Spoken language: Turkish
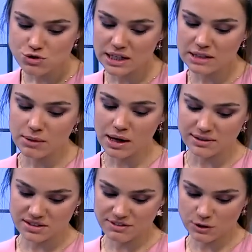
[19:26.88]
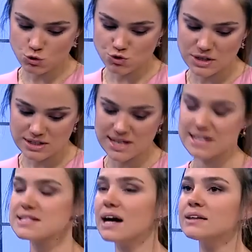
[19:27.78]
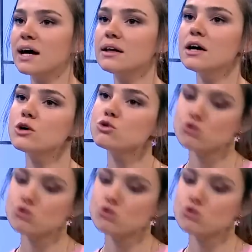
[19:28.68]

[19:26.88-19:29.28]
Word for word: %26 ve %80'den